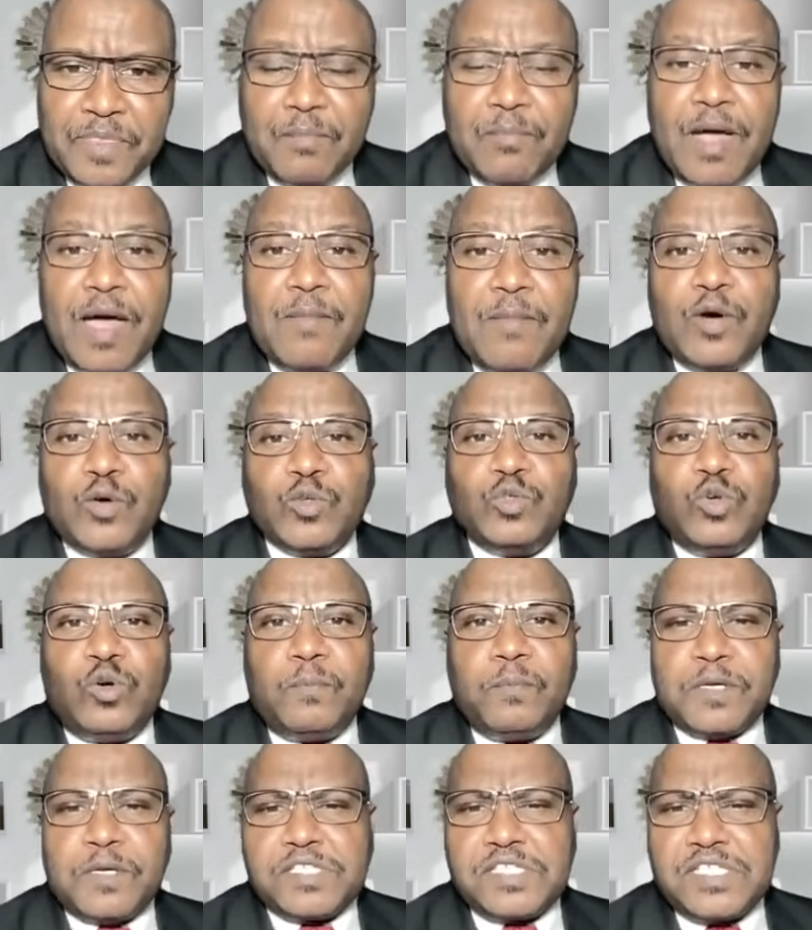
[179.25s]
ما موضوع
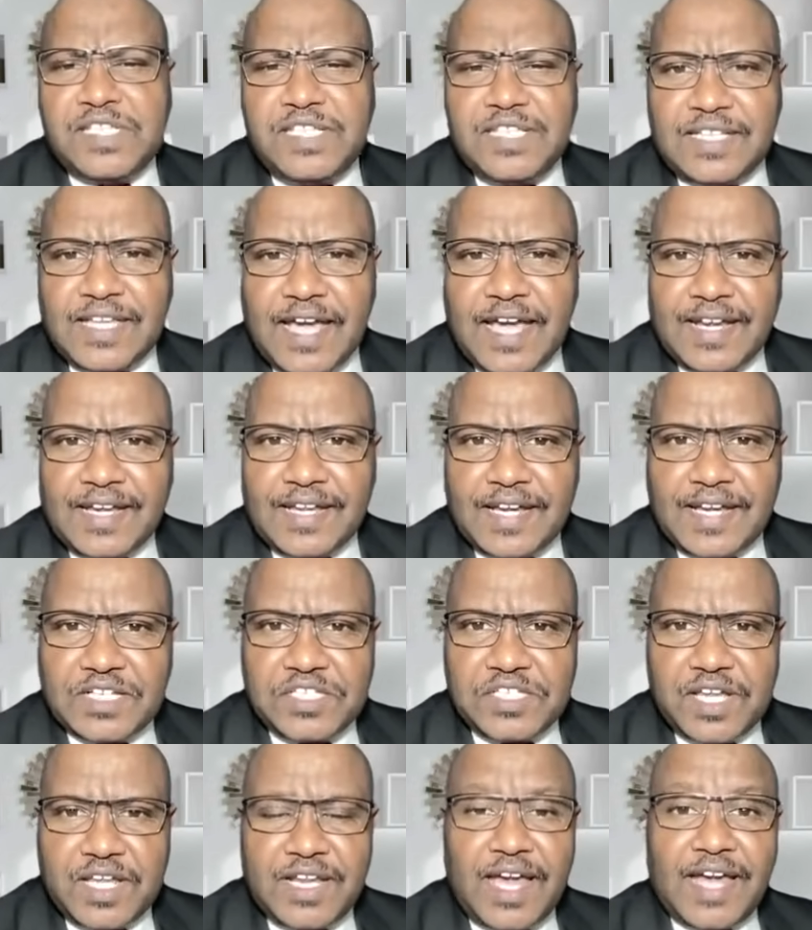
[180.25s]
بسيط يعني
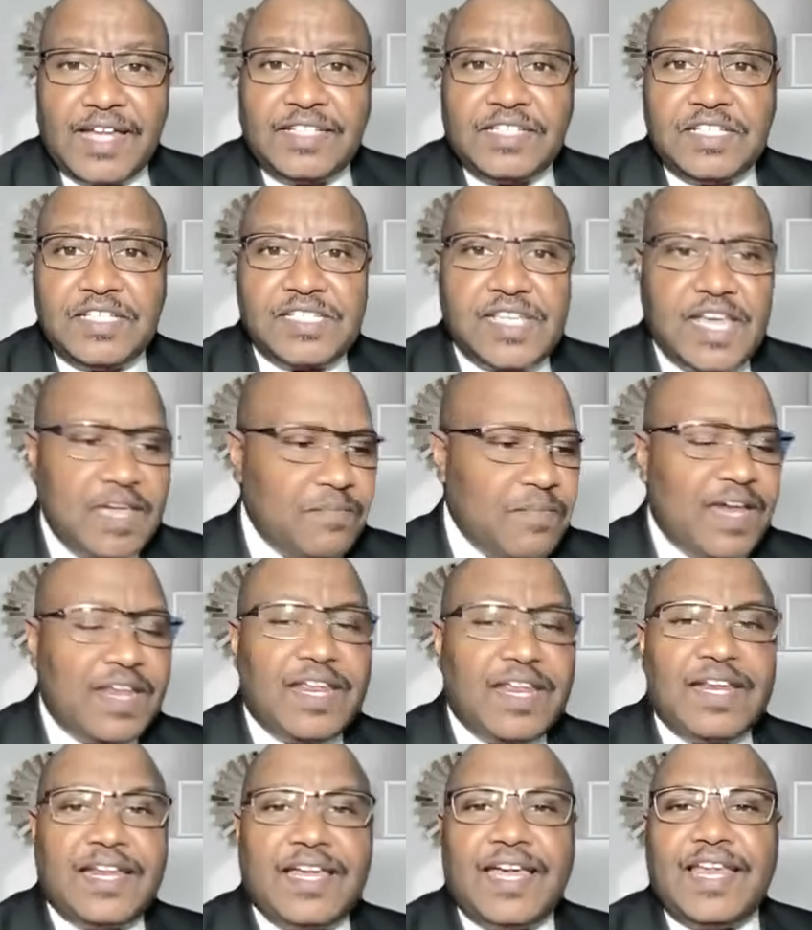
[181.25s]
عشان يعدي ساي ما
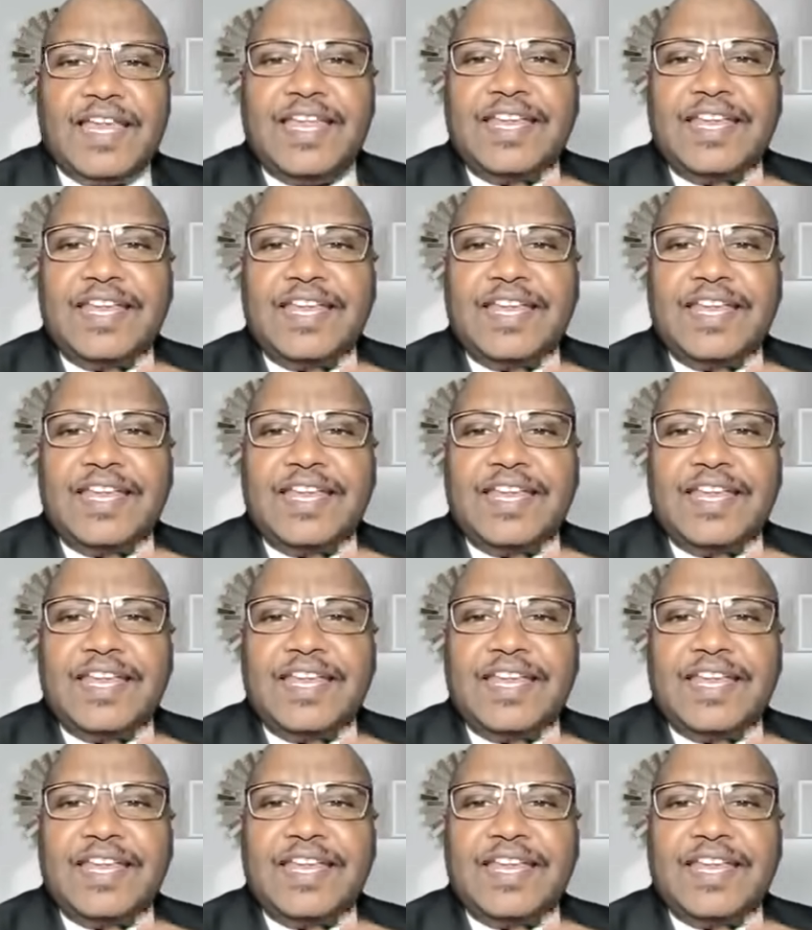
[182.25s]
نلقى